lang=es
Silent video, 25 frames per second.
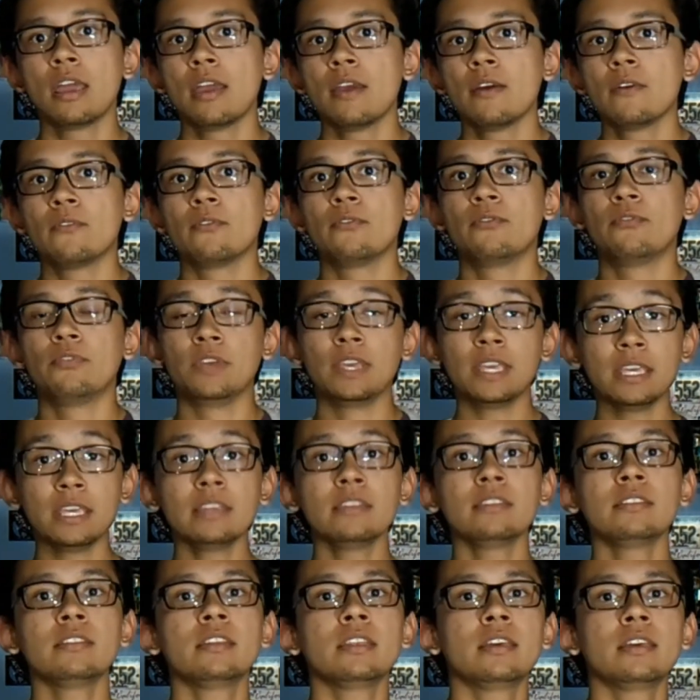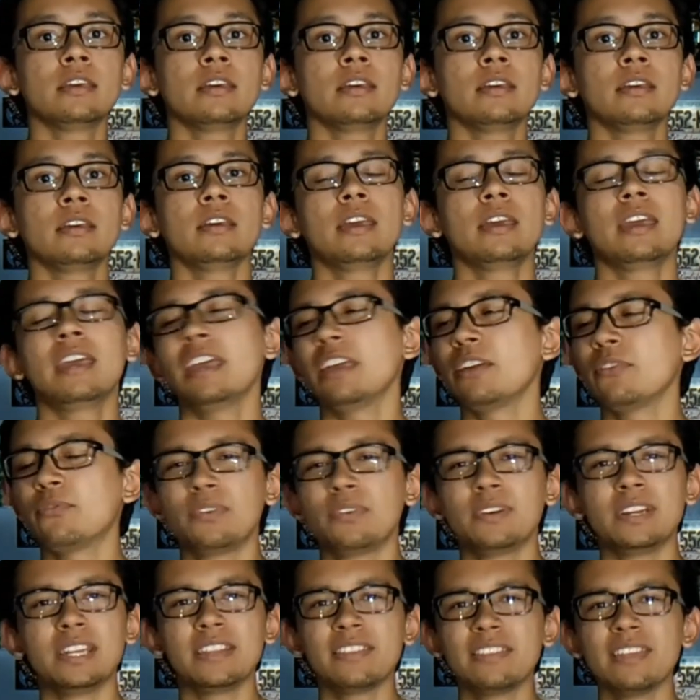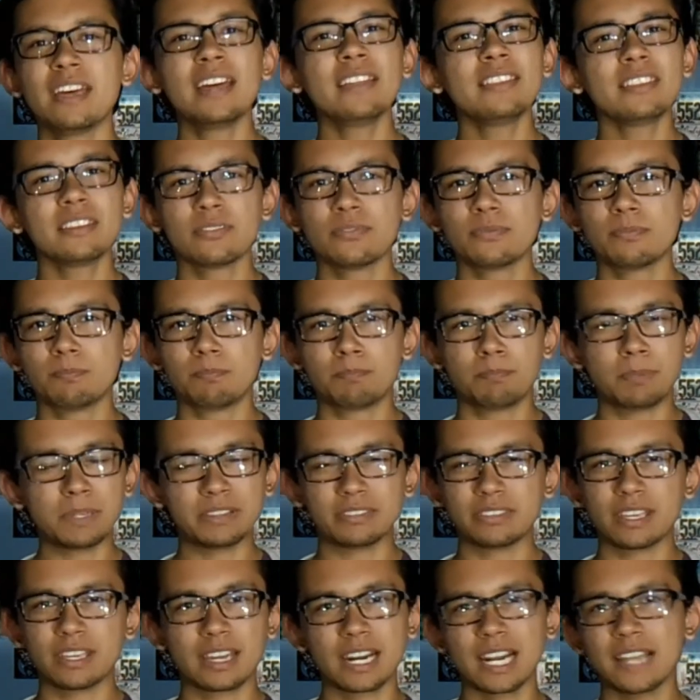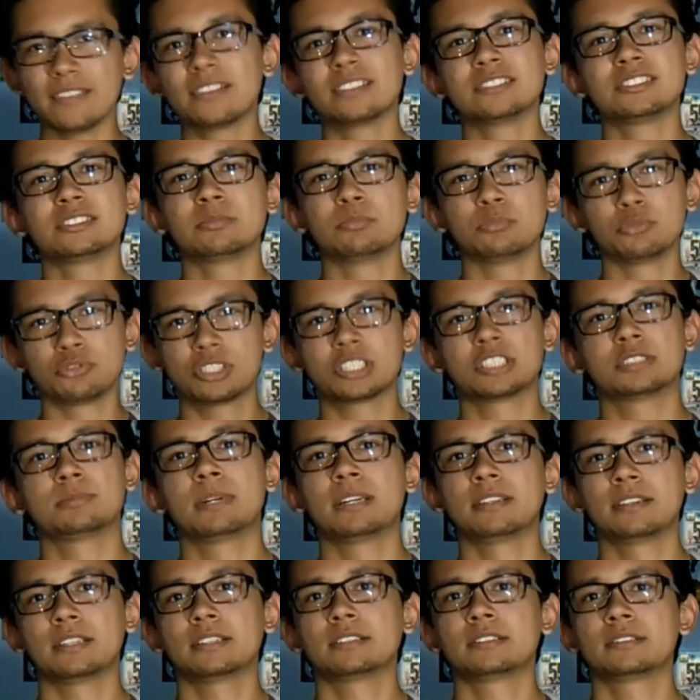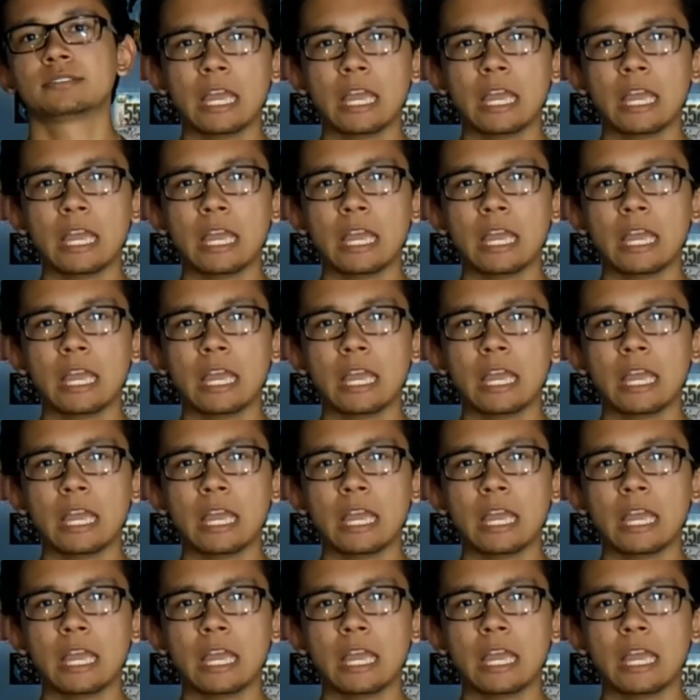Finde e infinidad de integrantes de muchas bandas.